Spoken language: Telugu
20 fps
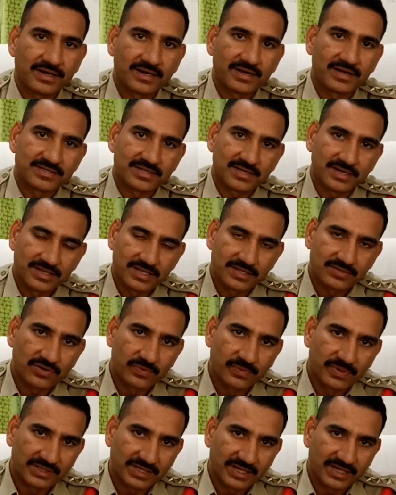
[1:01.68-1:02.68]
కఠినంగా చర్యలు
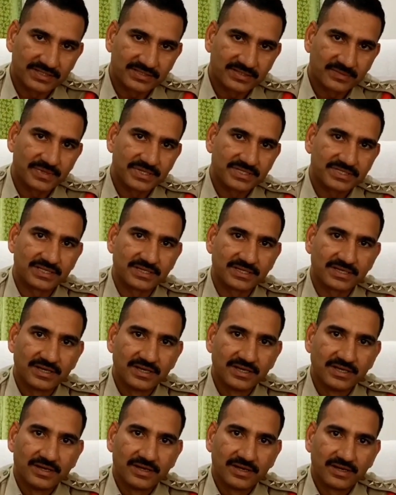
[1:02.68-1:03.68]
తీసుకోబడతాయని చెప్పేసి
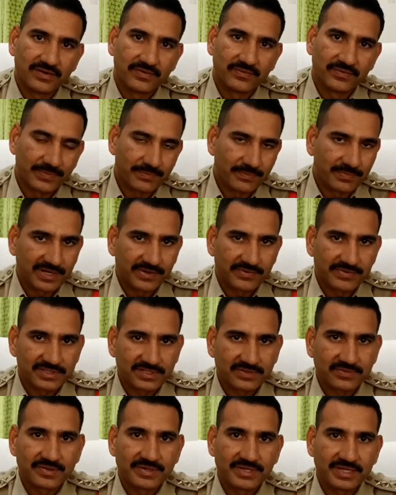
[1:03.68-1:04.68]

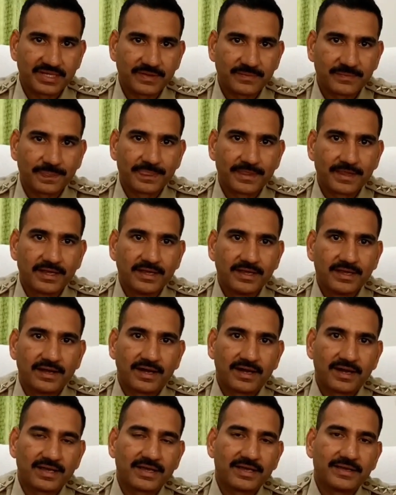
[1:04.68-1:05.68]
మనవించమైంది
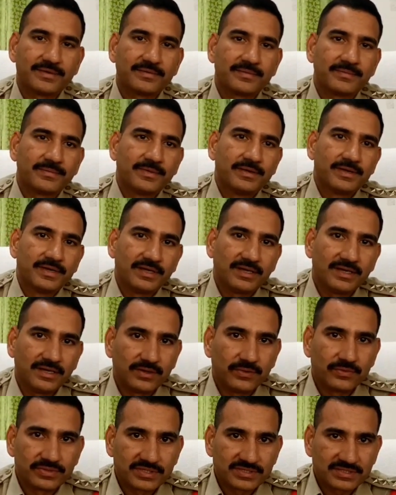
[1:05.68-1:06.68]
అలాగే ఈ
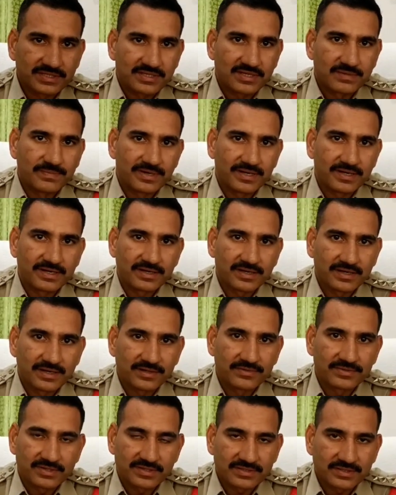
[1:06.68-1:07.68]
నూతన సందర్భంగా
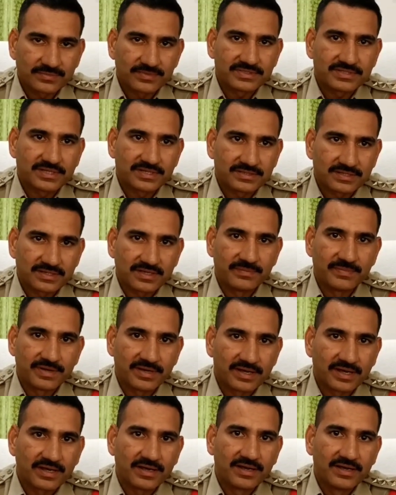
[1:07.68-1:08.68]
నూతన సంవత్సర
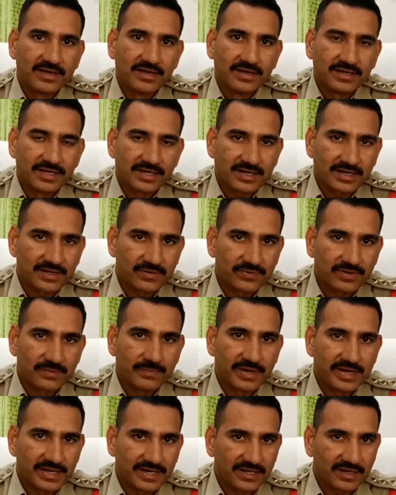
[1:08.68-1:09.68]
సందర్భంగా ఎక్కడ కూడా
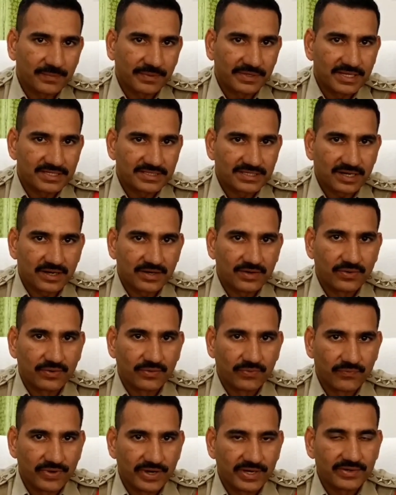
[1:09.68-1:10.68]
బహిరంగ ప్రదేశాల్లో
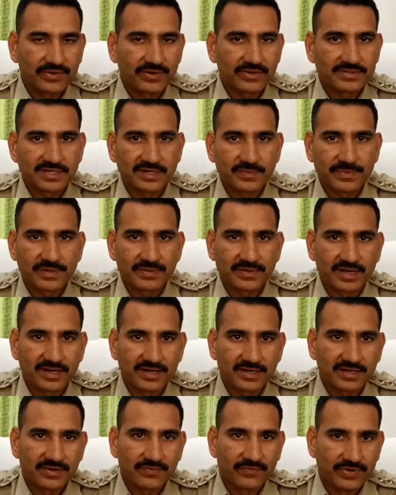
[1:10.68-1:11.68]
వేడుకలు జరపడం
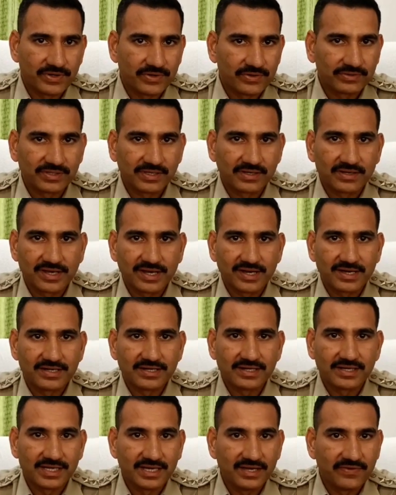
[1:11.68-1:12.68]
కానీ వినోదాలు
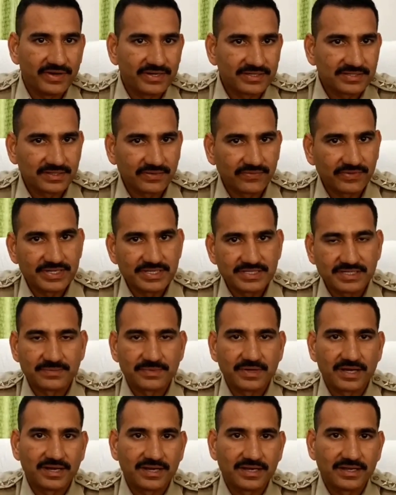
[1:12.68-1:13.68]
కానీ ఈవెంట్స్
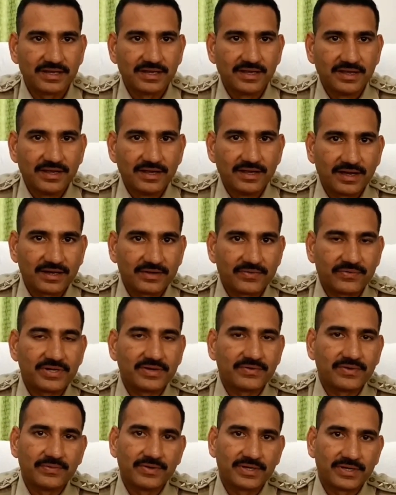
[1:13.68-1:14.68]
నిర్వహించడం కానీ
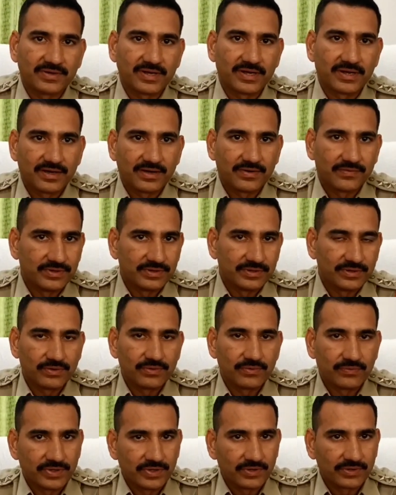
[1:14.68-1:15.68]
అటువంటివి కూడా
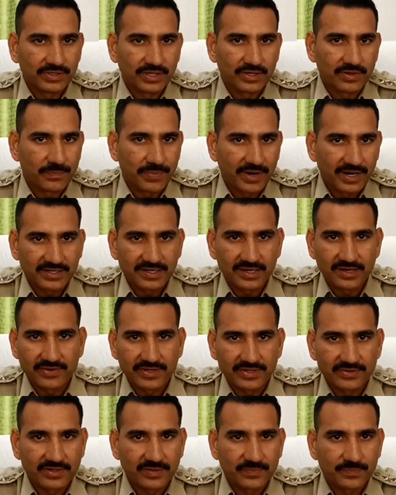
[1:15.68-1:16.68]
విందులు వినోదాలు పార్టీలు
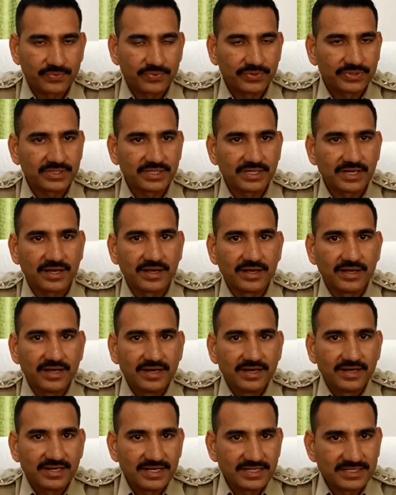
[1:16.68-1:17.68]
అన్నీ కూడా పూర్తిగా
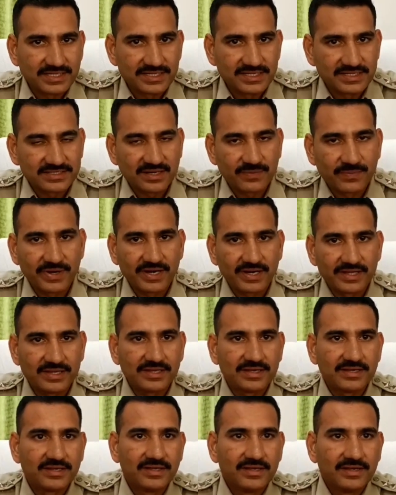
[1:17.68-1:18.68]
నిషేధించడం
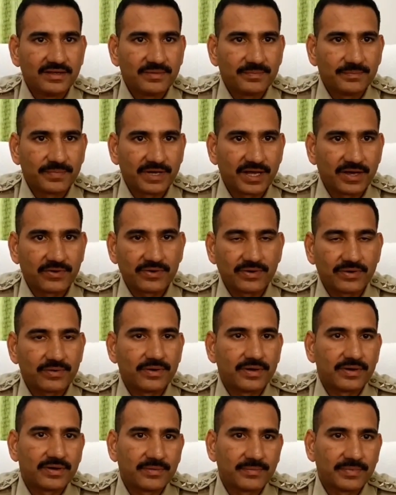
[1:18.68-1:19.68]
అనేది గౌరవ
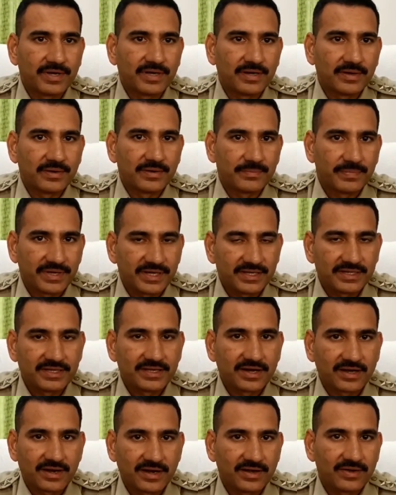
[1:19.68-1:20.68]
పై
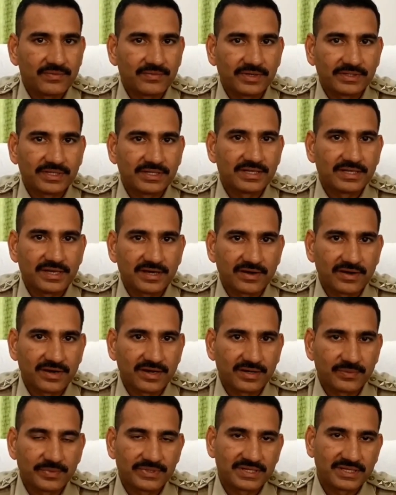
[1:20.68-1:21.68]
అధికారుల ఉన్నతాధికారుల
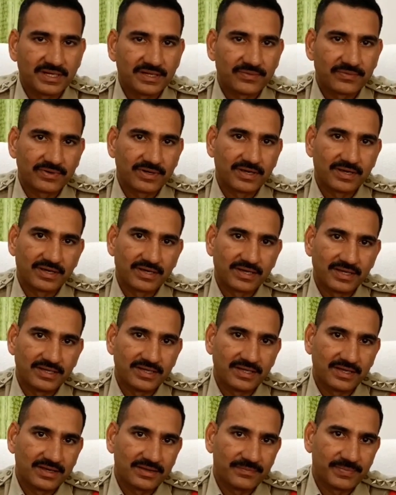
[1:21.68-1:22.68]
అనుమతి లేకుండా
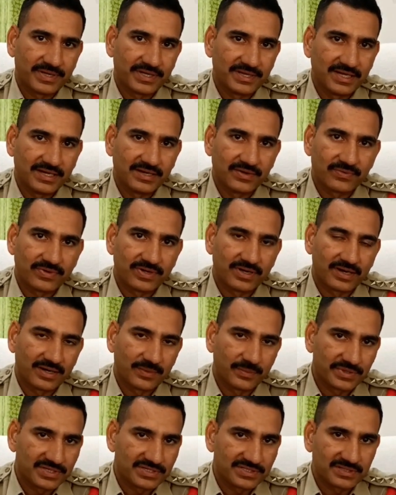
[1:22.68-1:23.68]
ఏది ఏ దేన్ని కూడా
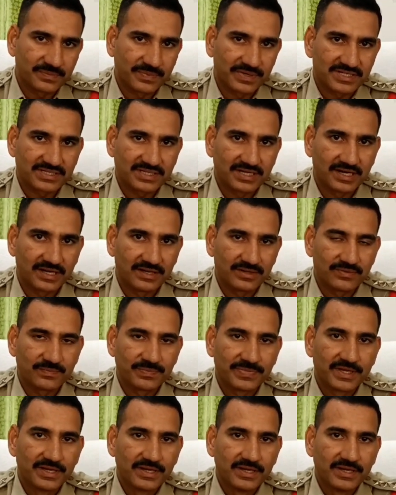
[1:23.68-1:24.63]
అనుమతించే ప్రశ్నే లేదు